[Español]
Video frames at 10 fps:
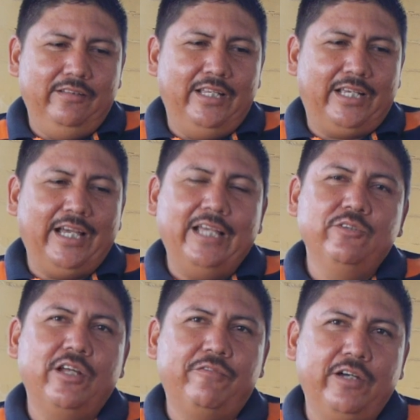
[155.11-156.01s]
de que hay
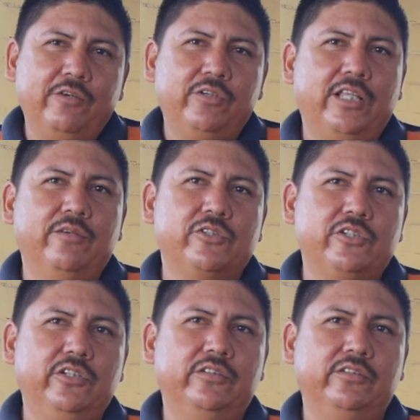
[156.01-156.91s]
una fe, una
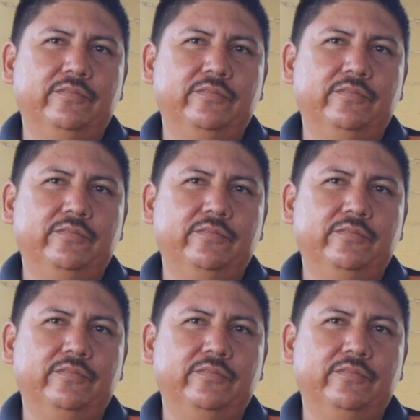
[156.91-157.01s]
devoción,